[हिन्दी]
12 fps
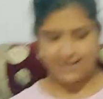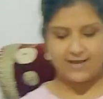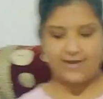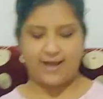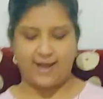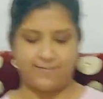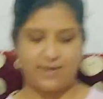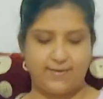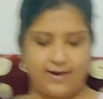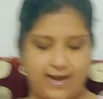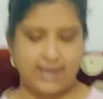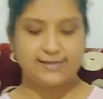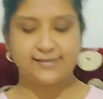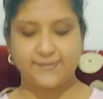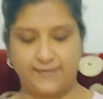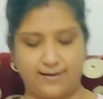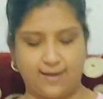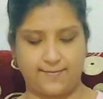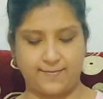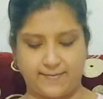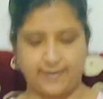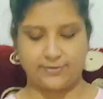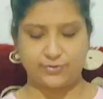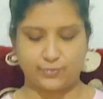में हाँ, रहते हैं बाबा रहने से भी कहा
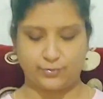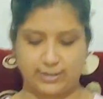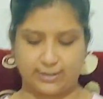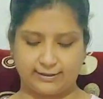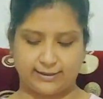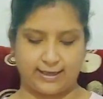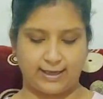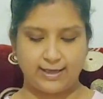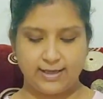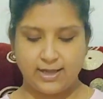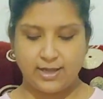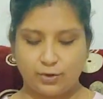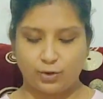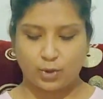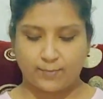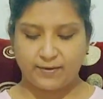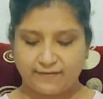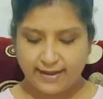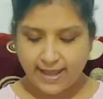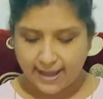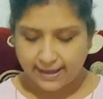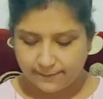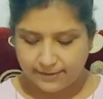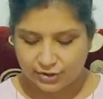बाबा शूट करते हैं तो अभी भाई
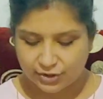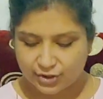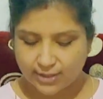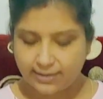एक मिक्सचर